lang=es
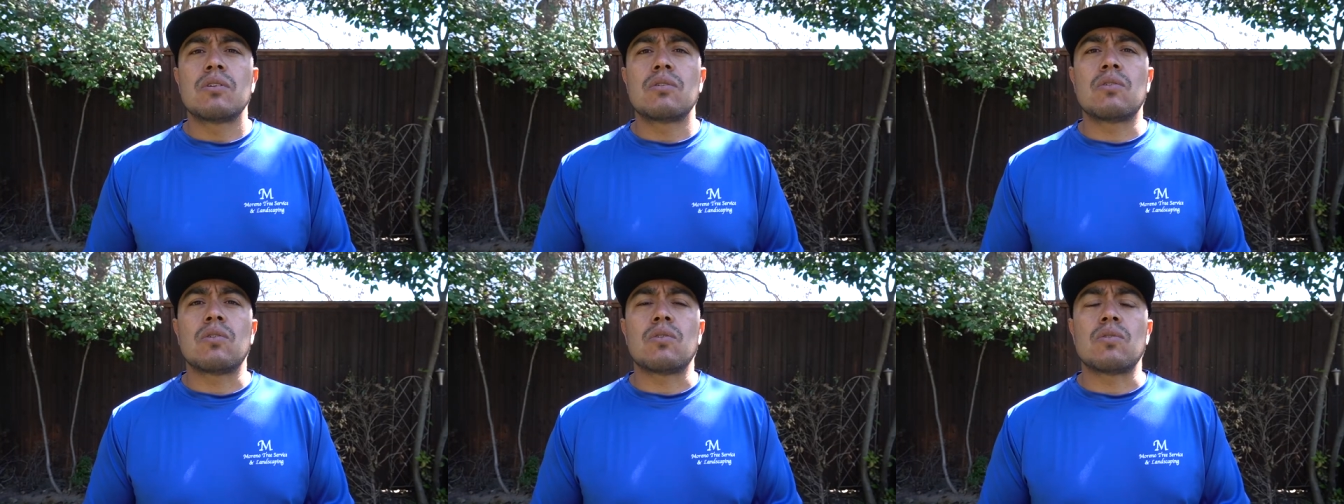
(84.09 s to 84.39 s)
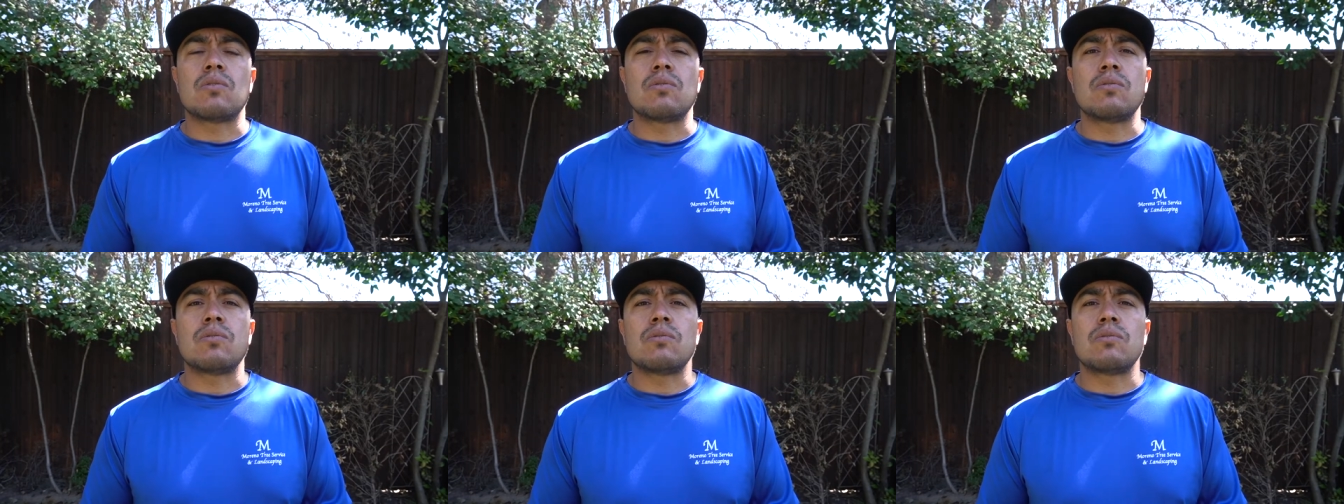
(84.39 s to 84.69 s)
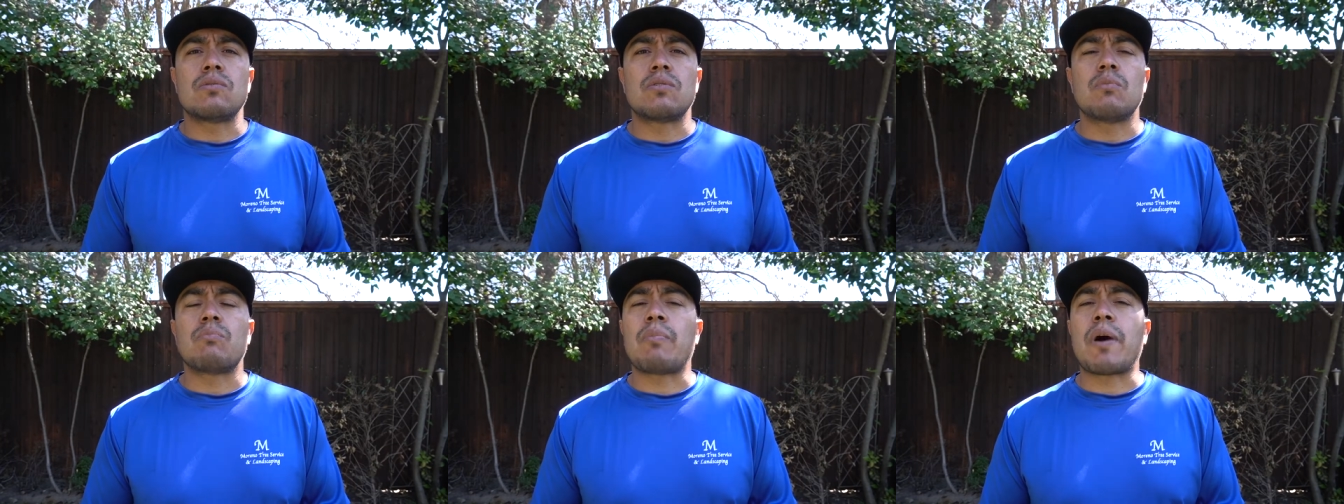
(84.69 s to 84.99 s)

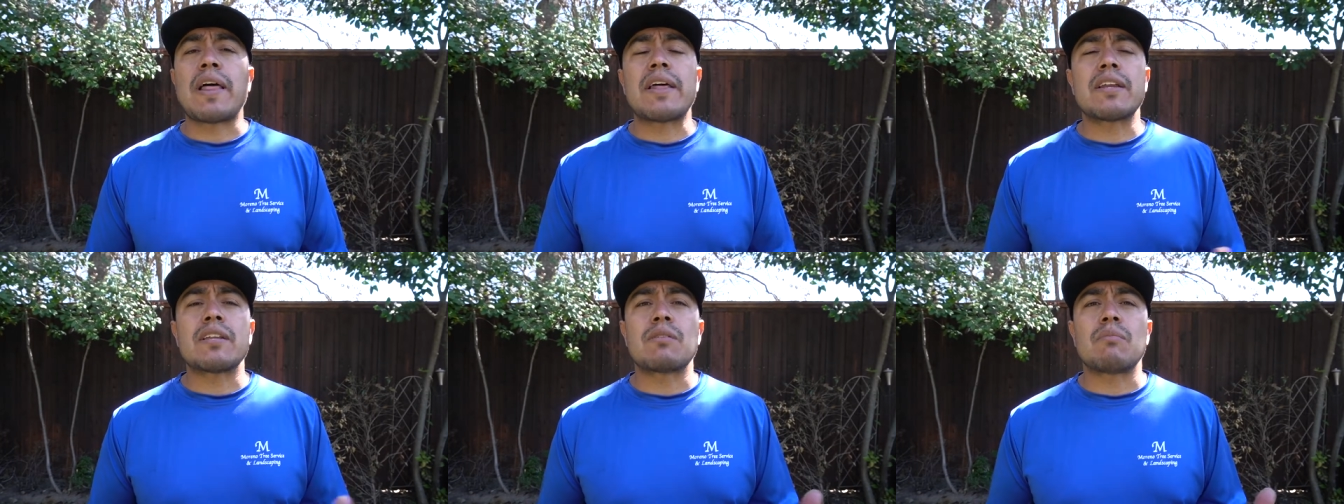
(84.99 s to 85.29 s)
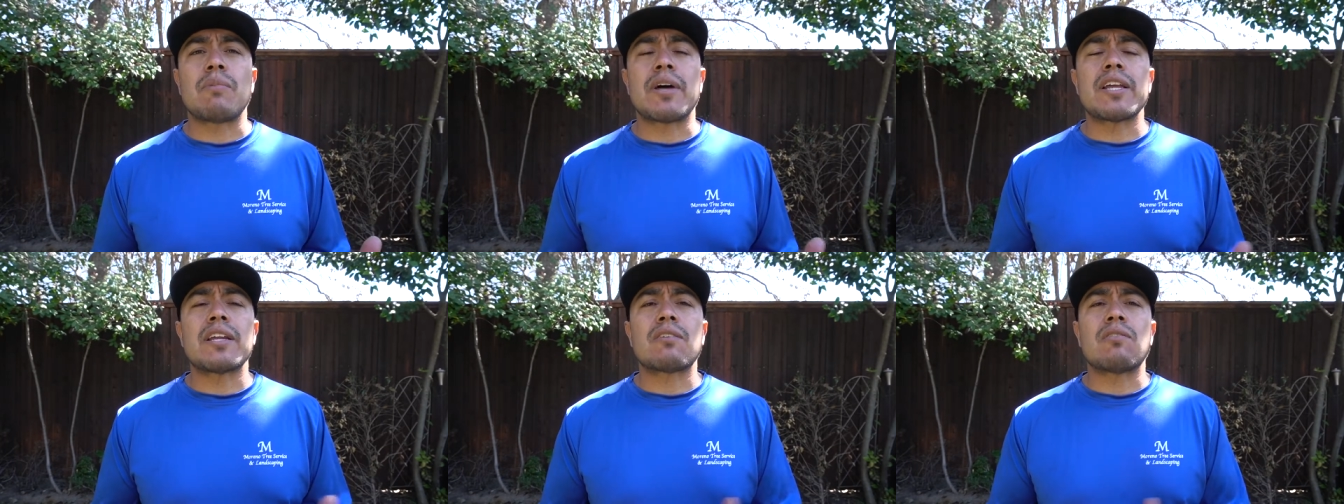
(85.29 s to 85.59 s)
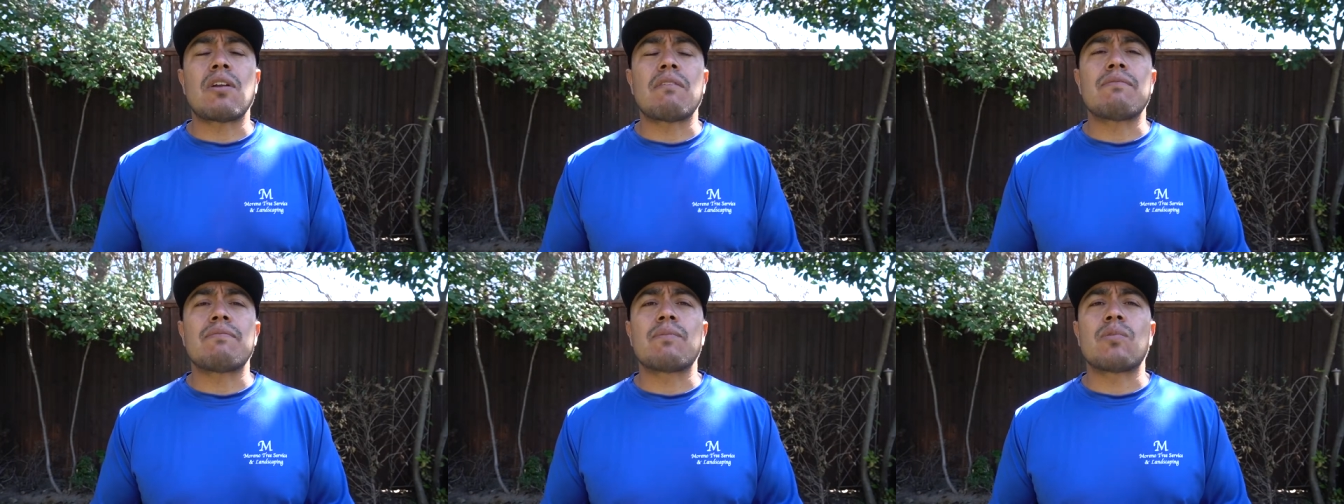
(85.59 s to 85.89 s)
con tu padre, tu madre,
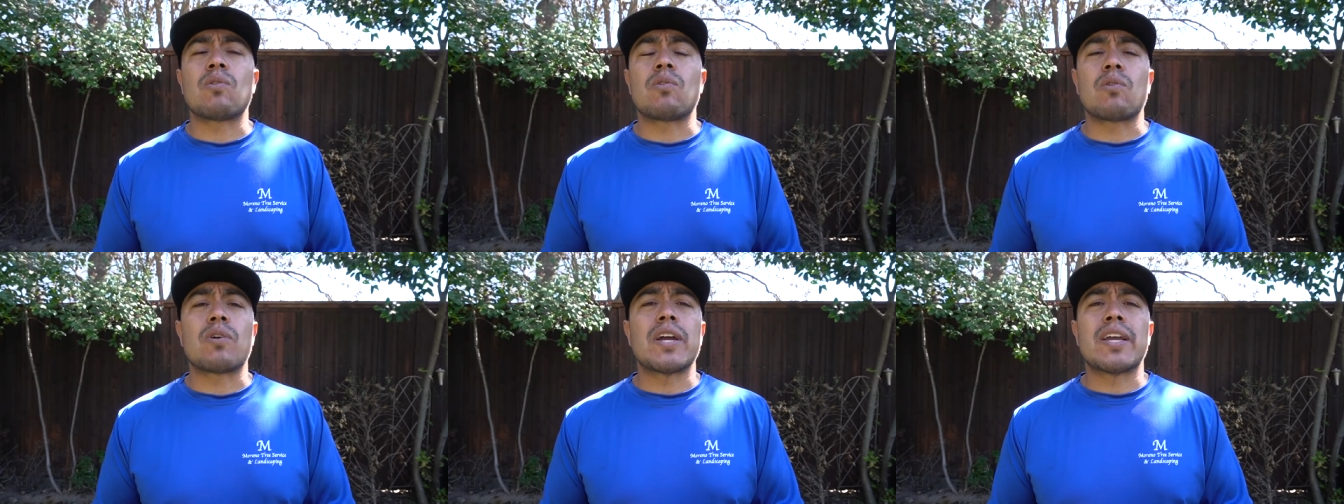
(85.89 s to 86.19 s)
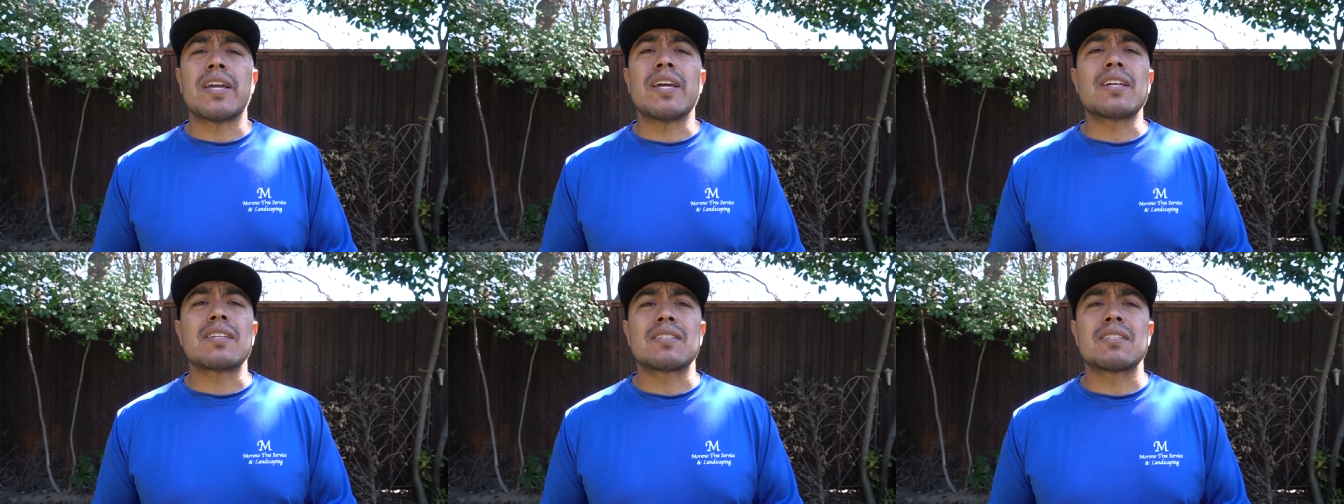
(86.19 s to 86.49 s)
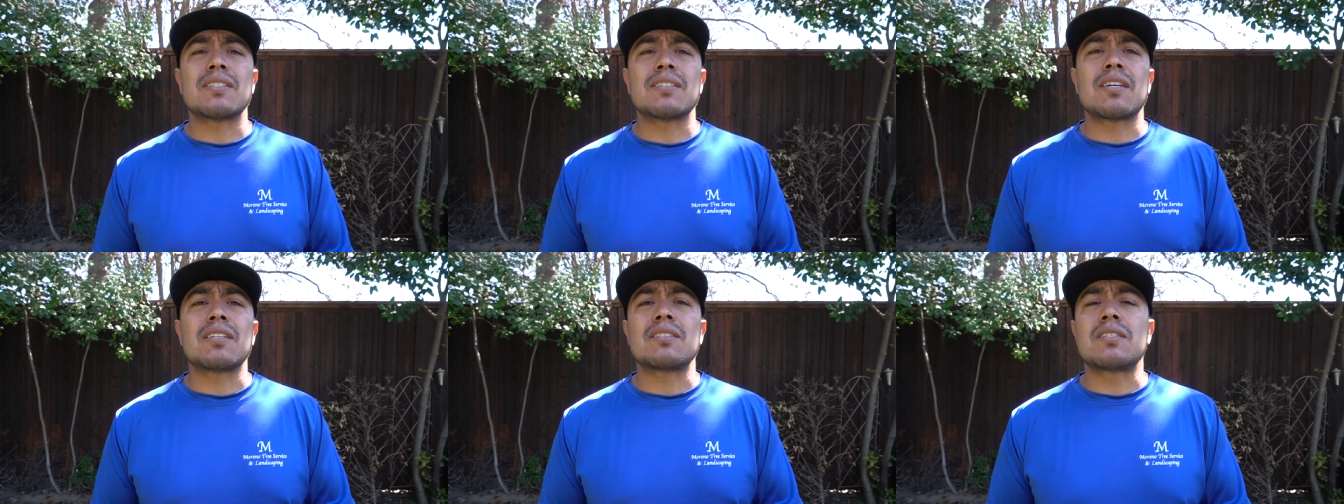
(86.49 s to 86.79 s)
con, con lo que quieras.
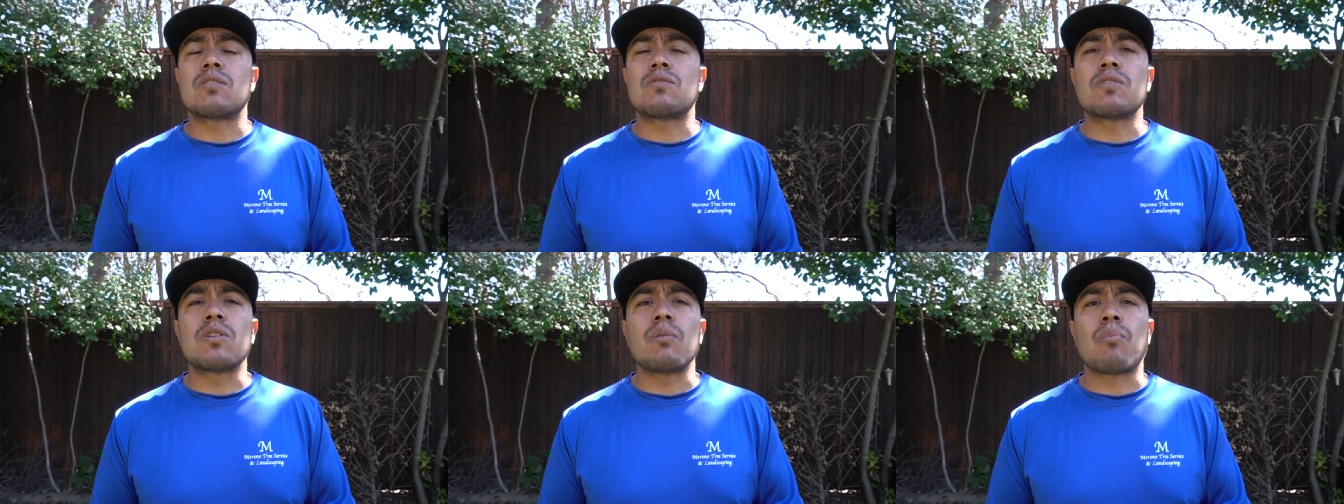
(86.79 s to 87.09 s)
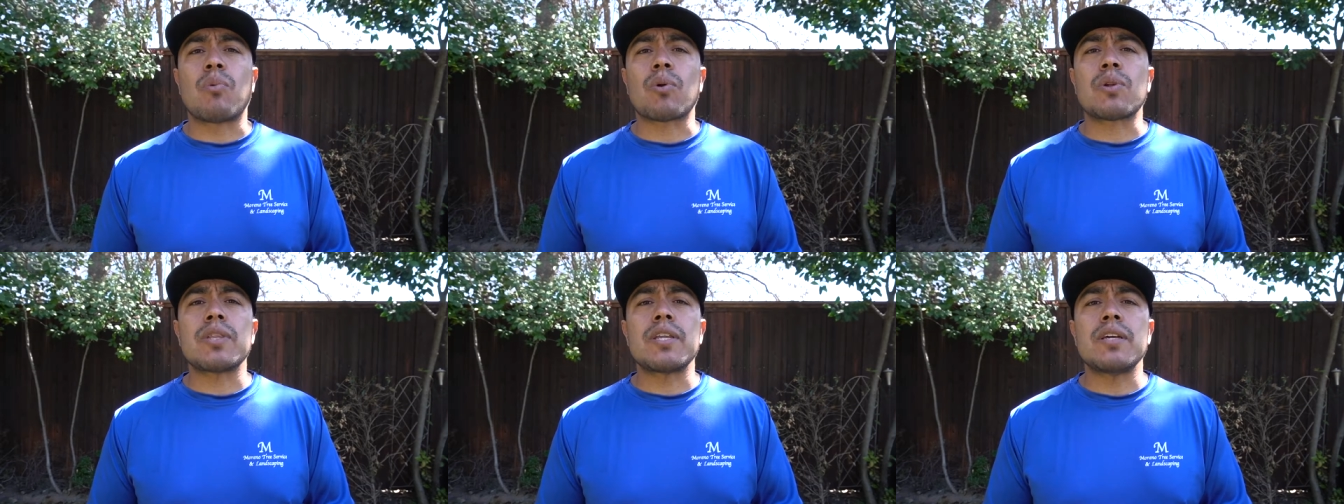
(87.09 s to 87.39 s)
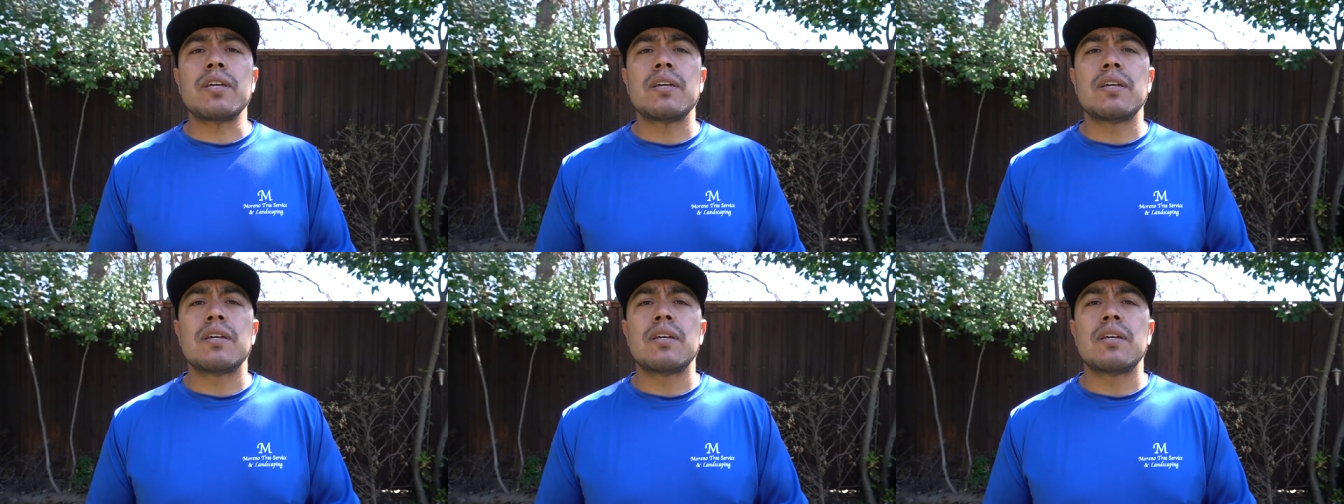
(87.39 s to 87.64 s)
Hacer un deporte,